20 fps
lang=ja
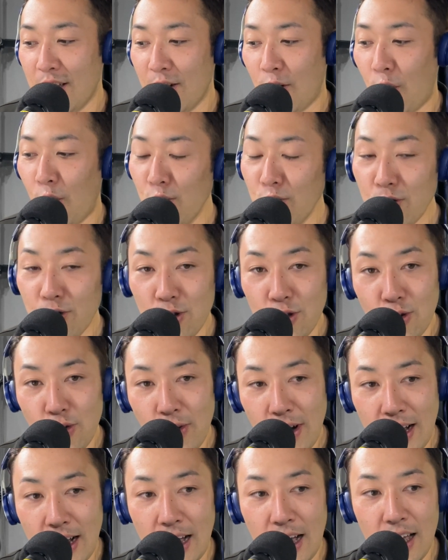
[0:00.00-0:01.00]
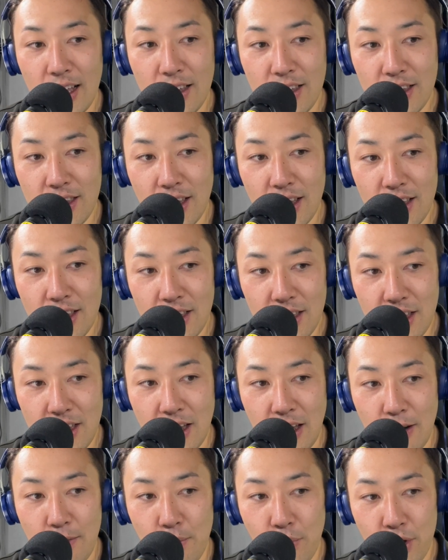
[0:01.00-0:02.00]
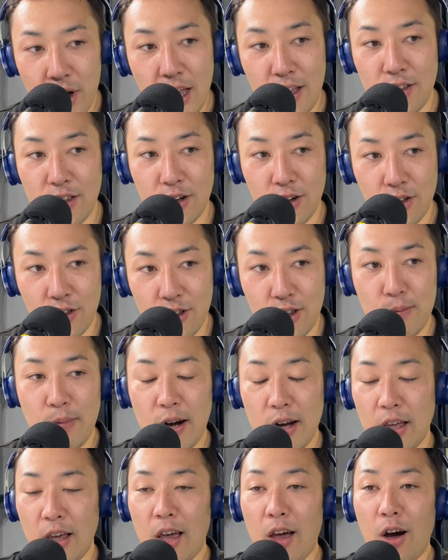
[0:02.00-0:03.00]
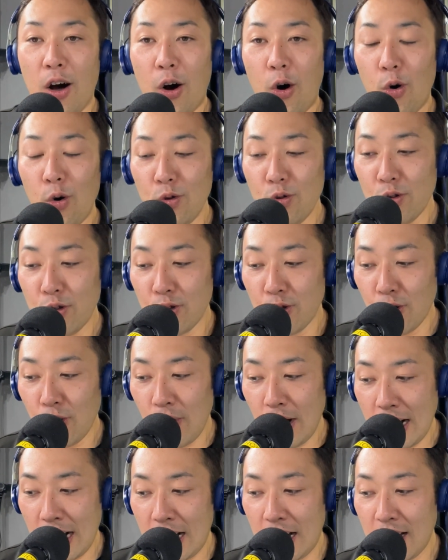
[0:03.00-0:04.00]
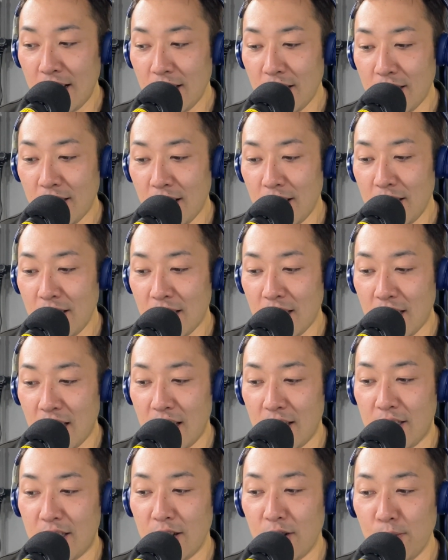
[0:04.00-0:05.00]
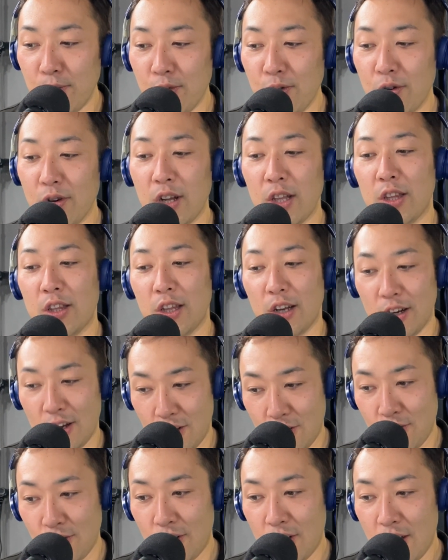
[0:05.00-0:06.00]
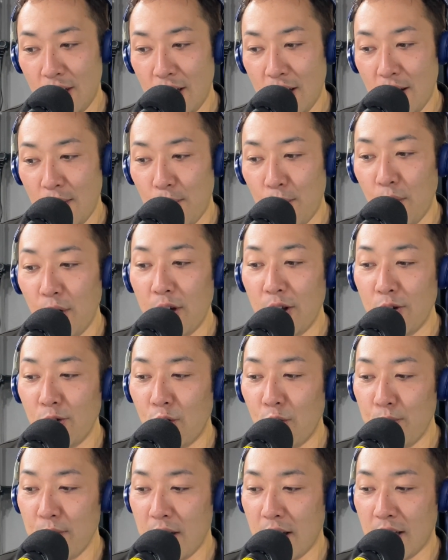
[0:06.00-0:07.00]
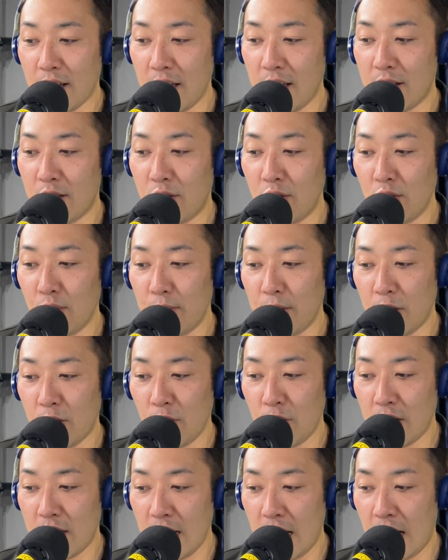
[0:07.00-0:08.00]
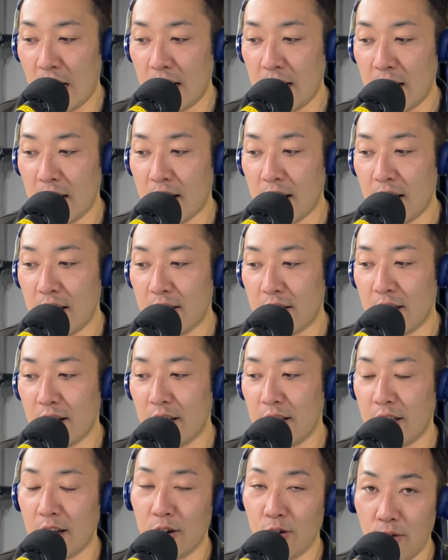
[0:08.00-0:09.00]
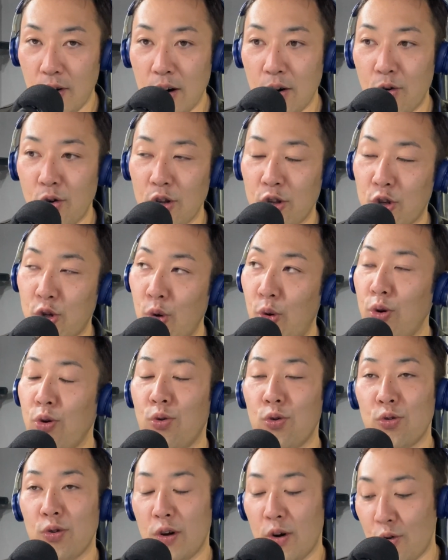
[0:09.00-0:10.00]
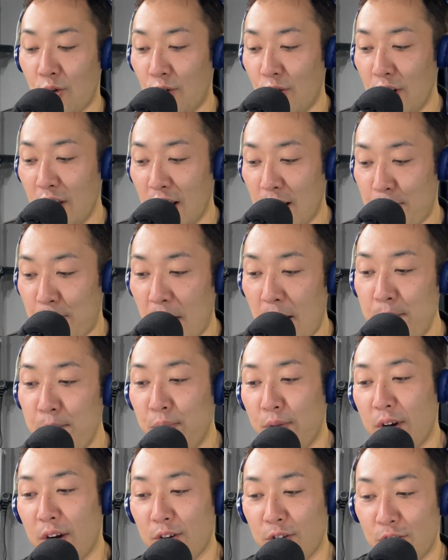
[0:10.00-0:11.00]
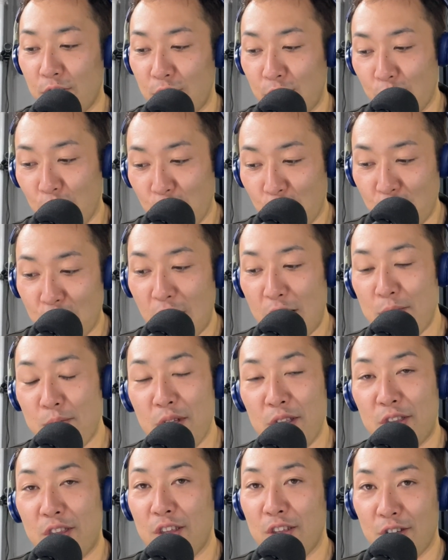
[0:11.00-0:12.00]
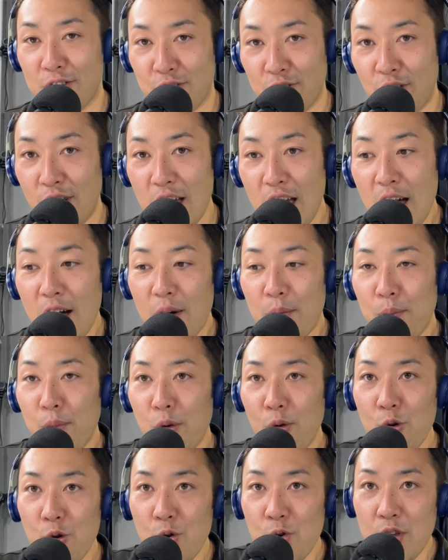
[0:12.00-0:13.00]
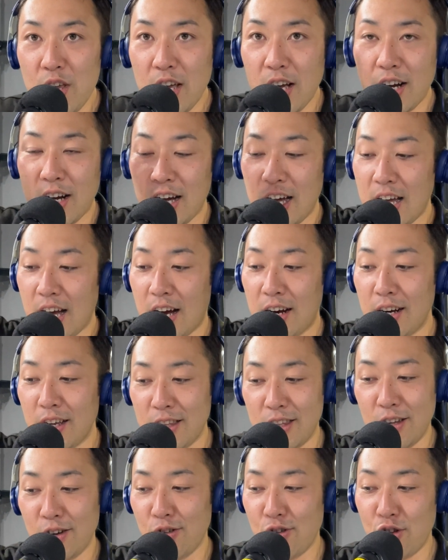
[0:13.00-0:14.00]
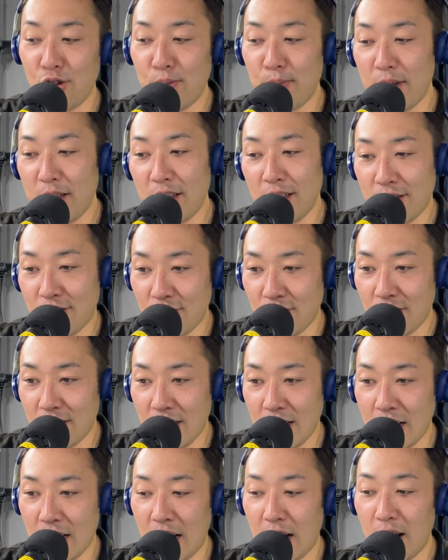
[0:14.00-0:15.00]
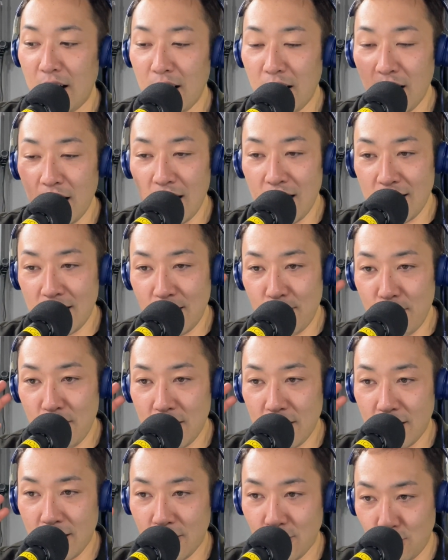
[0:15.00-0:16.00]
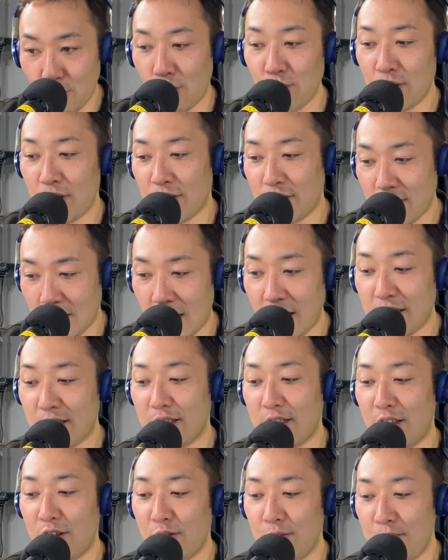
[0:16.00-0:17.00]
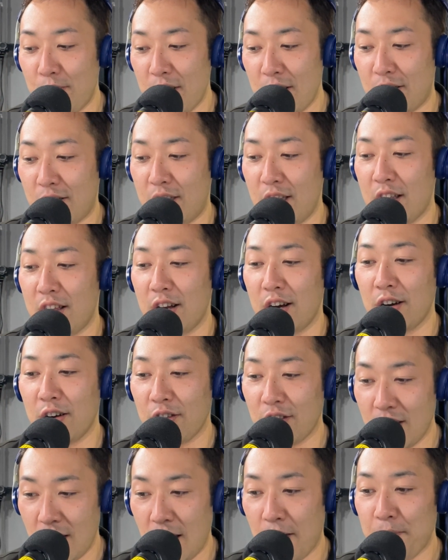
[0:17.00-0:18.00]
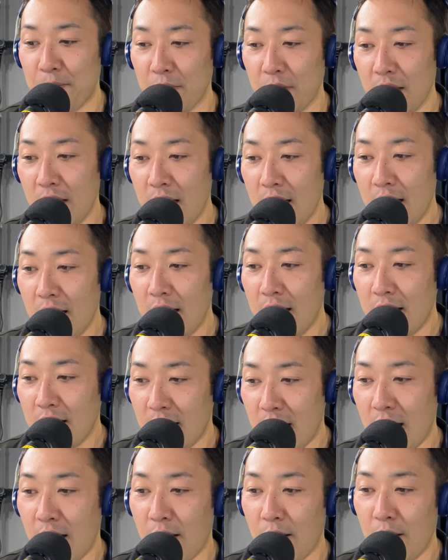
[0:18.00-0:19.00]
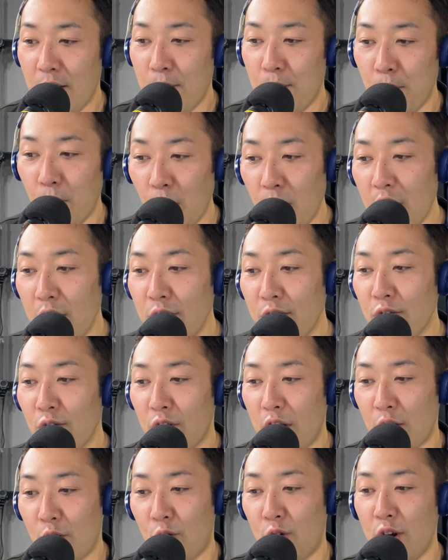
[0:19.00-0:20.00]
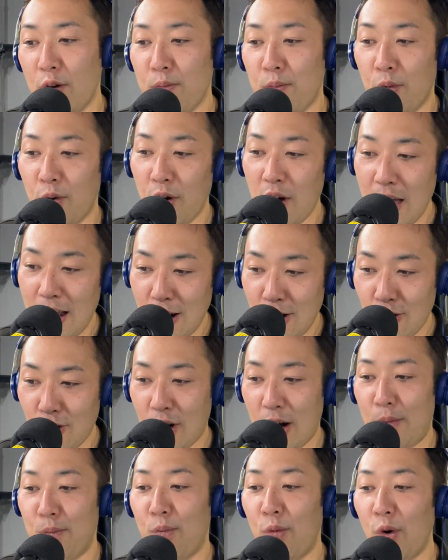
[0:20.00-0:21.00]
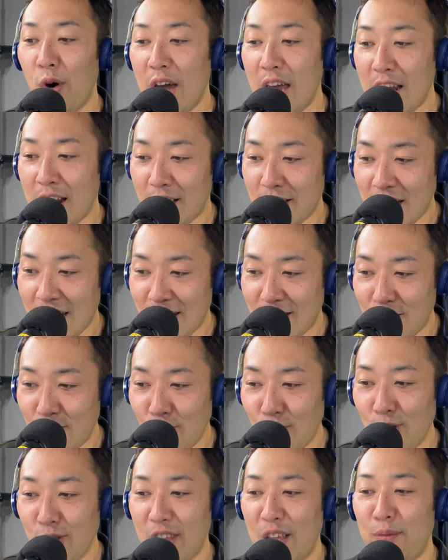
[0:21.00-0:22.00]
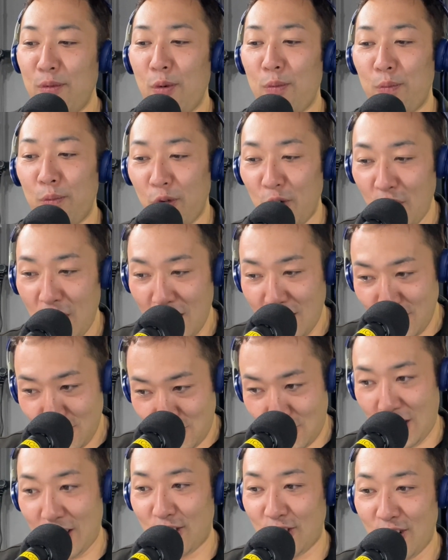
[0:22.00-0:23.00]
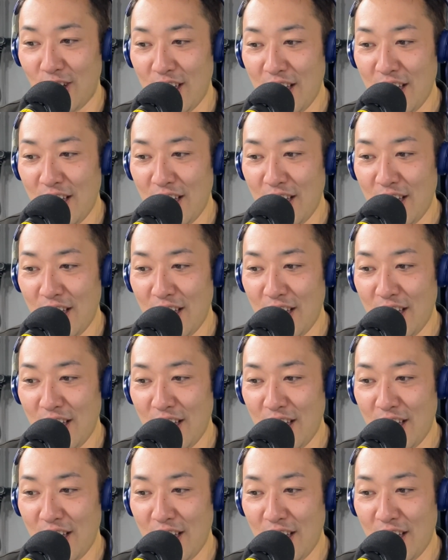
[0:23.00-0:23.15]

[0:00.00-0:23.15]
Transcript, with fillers: 本当は簡単に燃やせるつまり本当は簡単に消せるものだったんだよと燃えるゴミは月曜日といって跳ね返されたのはこれどういうことかこれがバンプカーのすごい深いメッセージなんですよもう一回あなたの夢について考えてみたらどうですかっていうメッセージなんですねで燃えるのかこれ燃えるのか燃えなさそうでも燃えるのかと